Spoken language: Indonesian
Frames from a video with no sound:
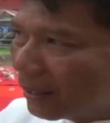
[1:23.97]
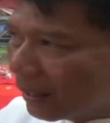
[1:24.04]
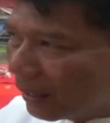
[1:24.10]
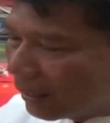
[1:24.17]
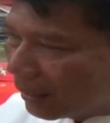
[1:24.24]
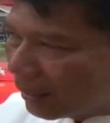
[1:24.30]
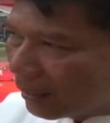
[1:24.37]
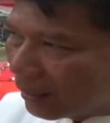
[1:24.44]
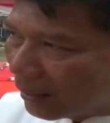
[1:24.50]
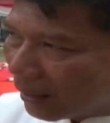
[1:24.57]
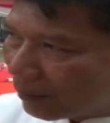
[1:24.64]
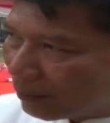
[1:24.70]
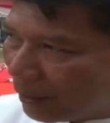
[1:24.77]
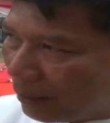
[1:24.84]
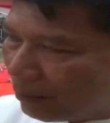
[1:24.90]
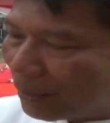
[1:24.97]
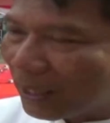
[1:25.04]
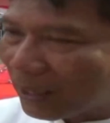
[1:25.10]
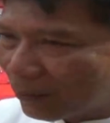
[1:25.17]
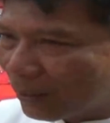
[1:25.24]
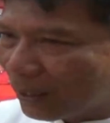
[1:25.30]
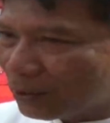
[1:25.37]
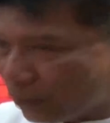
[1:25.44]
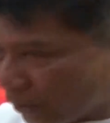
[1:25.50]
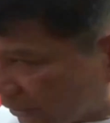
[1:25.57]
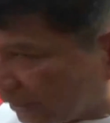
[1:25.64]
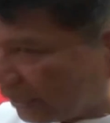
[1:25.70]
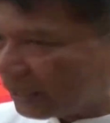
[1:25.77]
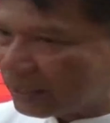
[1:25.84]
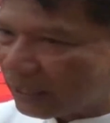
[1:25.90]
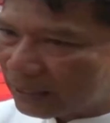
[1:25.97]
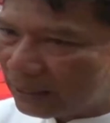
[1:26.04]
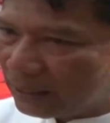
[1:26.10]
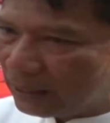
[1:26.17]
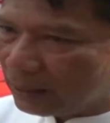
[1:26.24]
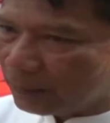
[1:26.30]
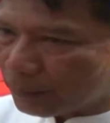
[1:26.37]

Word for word: uh, apa melakukan sosialisasi